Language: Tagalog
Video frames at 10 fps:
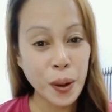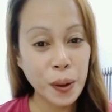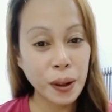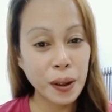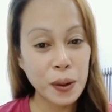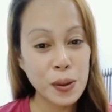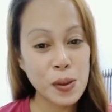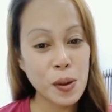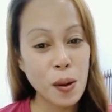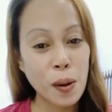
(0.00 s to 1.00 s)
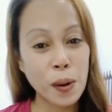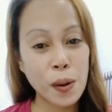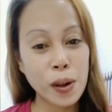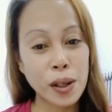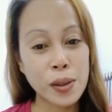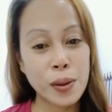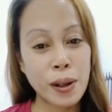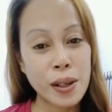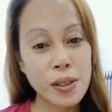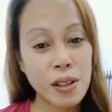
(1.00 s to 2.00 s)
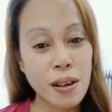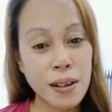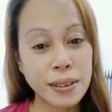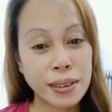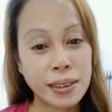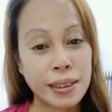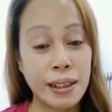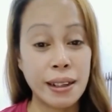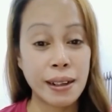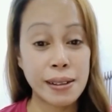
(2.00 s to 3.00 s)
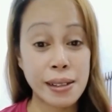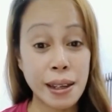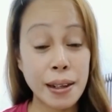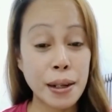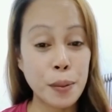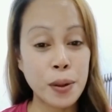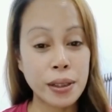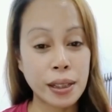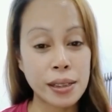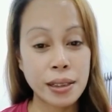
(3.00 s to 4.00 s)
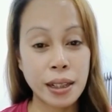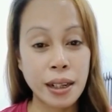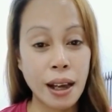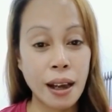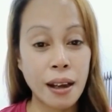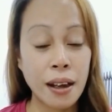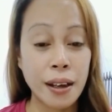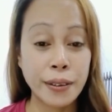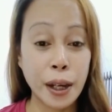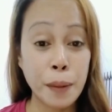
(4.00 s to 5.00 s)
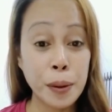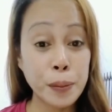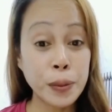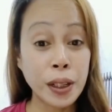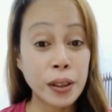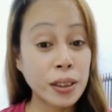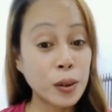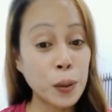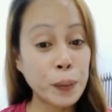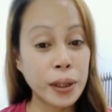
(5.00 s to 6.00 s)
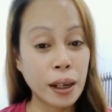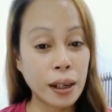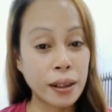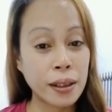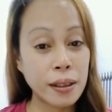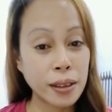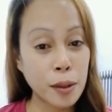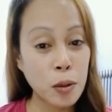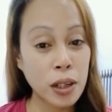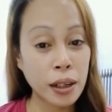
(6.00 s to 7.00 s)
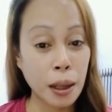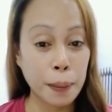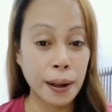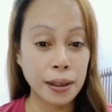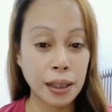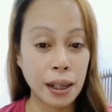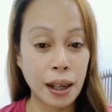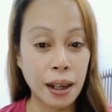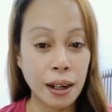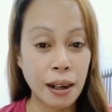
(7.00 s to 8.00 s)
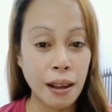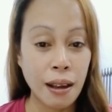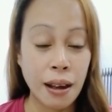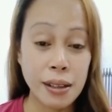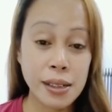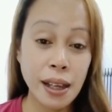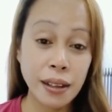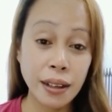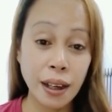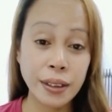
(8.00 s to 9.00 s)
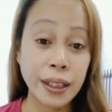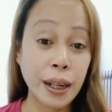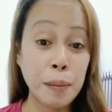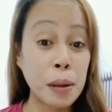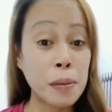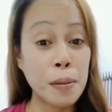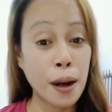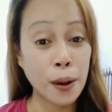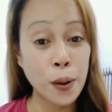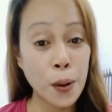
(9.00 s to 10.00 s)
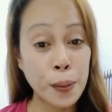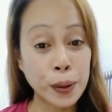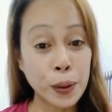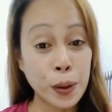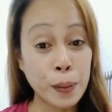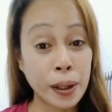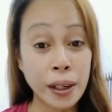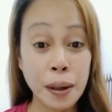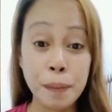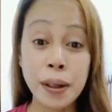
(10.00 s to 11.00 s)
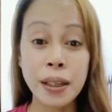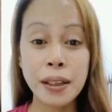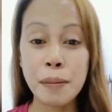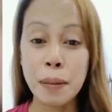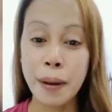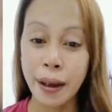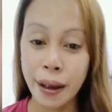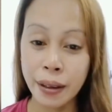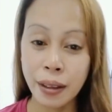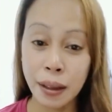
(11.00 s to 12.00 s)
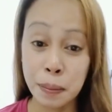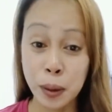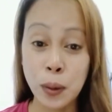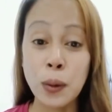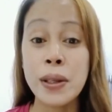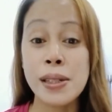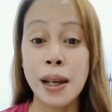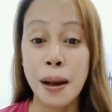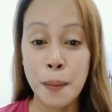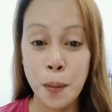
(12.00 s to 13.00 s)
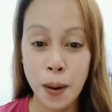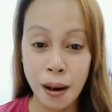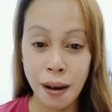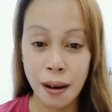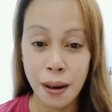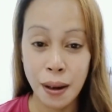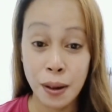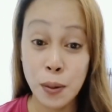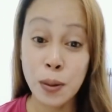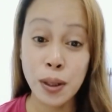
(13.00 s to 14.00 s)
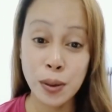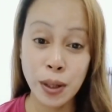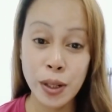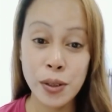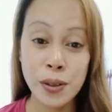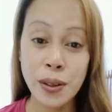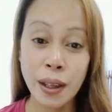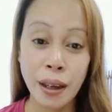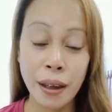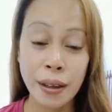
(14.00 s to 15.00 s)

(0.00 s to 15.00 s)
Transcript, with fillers: Alonso, congratulations! Kasi na-monetize ka na. Nakamit mo na rin yung pinakahintay mo ng napakatagal. At sana di ka magbabago, patuloy pa rin ang pagiging mabait at matulungin sa kapwa. Congratulations ulit!